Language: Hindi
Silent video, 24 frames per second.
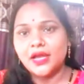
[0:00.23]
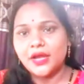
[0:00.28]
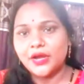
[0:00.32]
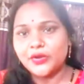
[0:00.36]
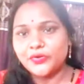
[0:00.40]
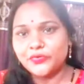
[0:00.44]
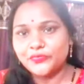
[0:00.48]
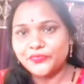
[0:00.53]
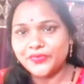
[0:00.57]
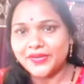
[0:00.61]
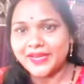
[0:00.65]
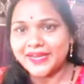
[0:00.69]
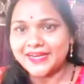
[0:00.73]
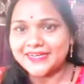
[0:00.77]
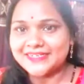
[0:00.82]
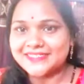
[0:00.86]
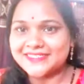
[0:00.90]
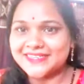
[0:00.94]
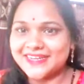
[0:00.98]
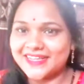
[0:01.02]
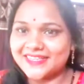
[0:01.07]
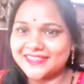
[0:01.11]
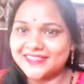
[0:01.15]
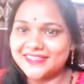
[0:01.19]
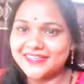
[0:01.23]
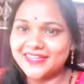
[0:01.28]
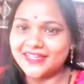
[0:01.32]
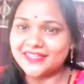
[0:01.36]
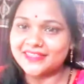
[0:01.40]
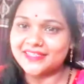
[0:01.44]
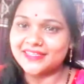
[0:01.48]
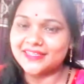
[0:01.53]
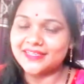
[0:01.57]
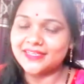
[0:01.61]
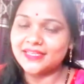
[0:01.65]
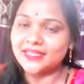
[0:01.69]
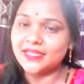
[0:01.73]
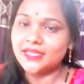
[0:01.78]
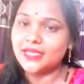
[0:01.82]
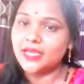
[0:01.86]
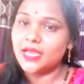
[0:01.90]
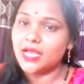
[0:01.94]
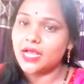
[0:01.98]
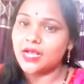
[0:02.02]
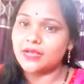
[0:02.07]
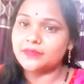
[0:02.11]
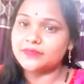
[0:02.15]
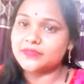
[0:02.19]
हेलो फ्रेंड्स राधे राधे
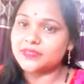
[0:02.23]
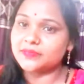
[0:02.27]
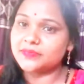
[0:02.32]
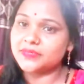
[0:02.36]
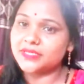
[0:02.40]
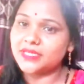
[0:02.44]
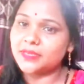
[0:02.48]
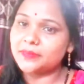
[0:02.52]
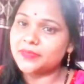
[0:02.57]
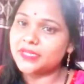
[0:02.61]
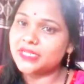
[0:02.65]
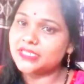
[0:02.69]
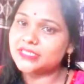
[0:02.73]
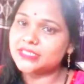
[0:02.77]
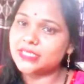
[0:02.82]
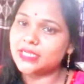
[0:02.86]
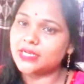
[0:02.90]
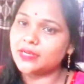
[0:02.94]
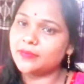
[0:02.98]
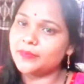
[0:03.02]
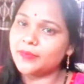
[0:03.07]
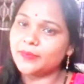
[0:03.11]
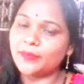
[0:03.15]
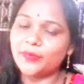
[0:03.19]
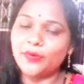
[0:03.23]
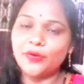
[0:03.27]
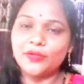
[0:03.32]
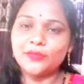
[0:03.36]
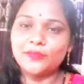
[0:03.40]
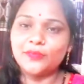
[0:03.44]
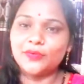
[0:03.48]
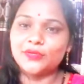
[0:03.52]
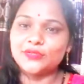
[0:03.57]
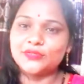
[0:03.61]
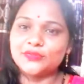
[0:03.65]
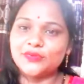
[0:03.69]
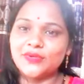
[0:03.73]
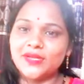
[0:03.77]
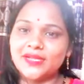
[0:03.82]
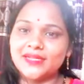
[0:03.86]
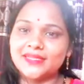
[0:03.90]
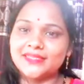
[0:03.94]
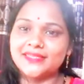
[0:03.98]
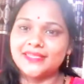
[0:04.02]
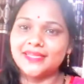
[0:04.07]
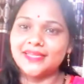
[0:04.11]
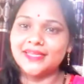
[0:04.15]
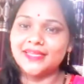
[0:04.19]
आप सभी का मेरे चैनल में बहुत बहुत
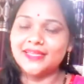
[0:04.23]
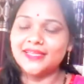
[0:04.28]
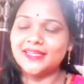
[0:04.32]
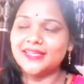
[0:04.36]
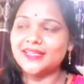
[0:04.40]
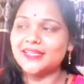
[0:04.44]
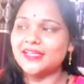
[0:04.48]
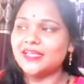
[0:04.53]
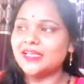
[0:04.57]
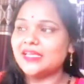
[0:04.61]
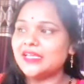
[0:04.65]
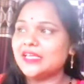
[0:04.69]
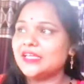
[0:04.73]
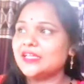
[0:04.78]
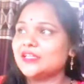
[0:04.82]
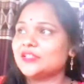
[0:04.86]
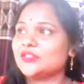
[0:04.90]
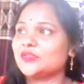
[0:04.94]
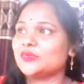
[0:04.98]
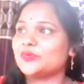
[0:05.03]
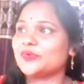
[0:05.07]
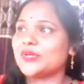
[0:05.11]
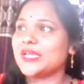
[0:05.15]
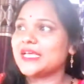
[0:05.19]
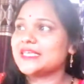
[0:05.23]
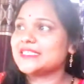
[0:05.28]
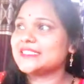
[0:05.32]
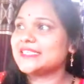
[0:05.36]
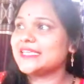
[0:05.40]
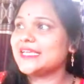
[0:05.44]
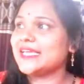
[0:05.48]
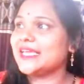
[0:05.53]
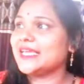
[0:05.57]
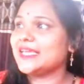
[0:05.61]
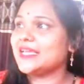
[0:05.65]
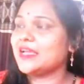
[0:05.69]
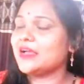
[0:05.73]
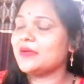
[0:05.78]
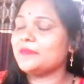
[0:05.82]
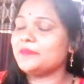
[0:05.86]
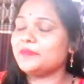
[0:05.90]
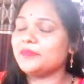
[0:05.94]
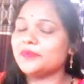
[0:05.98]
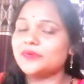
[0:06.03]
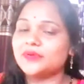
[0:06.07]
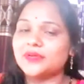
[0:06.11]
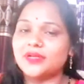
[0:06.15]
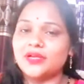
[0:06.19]
स्वागत है तो कैसे हैं आप
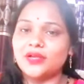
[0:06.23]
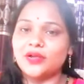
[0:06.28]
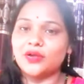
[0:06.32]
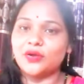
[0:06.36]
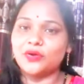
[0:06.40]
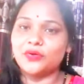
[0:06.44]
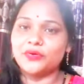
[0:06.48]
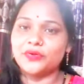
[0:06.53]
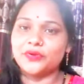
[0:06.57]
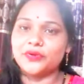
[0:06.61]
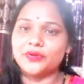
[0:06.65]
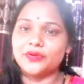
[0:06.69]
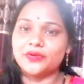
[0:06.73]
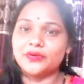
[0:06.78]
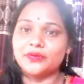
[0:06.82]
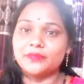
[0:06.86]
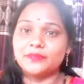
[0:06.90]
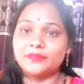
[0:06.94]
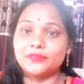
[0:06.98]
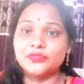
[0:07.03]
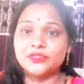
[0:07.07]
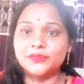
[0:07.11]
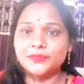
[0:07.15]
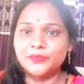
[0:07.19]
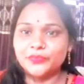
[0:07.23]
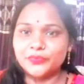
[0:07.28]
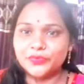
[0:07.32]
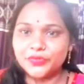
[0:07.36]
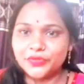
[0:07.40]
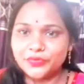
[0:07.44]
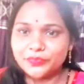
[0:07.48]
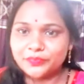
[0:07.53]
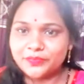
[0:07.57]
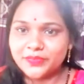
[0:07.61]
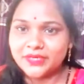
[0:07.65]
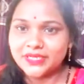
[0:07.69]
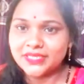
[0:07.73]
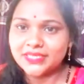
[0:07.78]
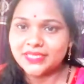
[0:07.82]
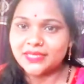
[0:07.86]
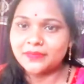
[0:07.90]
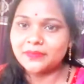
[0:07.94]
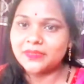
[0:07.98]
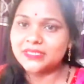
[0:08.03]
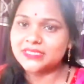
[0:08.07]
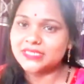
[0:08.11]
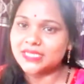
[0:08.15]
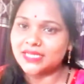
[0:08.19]
और मुझे पूरी उम्मीद है
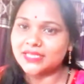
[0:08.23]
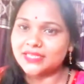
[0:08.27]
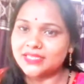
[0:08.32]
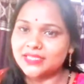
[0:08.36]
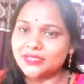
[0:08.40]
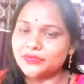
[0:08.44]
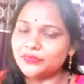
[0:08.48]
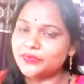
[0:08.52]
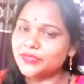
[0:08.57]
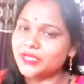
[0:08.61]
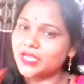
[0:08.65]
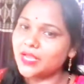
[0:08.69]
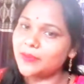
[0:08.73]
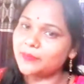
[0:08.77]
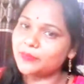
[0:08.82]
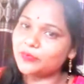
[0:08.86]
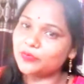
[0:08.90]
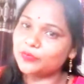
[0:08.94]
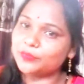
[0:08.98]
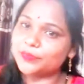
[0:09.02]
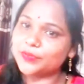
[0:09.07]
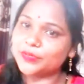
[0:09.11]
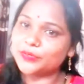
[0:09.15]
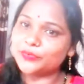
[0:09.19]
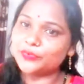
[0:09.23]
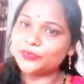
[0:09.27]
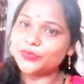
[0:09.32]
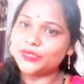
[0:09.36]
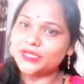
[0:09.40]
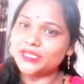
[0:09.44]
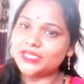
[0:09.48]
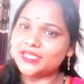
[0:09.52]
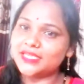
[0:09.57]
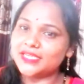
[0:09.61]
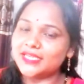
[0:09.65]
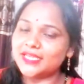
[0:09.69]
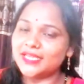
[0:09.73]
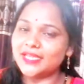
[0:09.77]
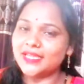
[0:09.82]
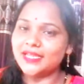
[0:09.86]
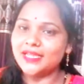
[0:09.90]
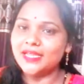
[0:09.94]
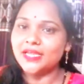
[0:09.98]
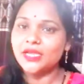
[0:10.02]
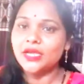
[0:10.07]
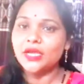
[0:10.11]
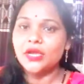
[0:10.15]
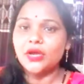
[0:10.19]
मैं जानती हूँ कि आप लोग बिल्कुल ठीक हैं
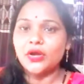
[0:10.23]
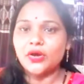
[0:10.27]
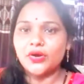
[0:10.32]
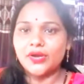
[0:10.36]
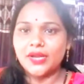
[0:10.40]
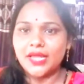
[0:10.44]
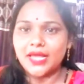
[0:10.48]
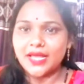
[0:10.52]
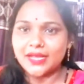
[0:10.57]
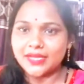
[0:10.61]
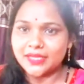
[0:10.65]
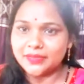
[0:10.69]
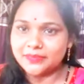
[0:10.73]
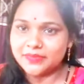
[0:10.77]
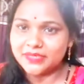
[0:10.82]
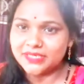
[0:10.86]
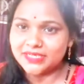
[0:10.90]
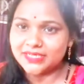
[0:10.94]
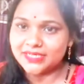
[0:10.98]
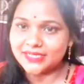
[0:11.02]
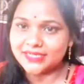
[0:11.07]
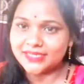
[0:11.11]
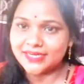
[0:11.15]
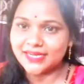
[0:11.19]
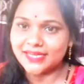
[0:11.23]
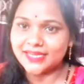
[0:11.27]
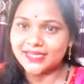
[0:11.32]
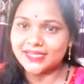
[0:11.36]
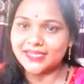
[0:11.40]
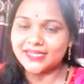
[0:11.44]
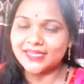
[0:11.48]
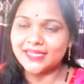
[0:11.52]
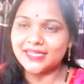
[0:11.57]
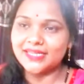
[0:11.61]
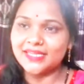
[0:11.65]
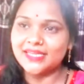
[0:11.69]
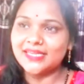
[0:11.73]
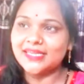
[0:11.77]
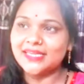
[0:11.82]
और आगे भी ठीक रहेंगे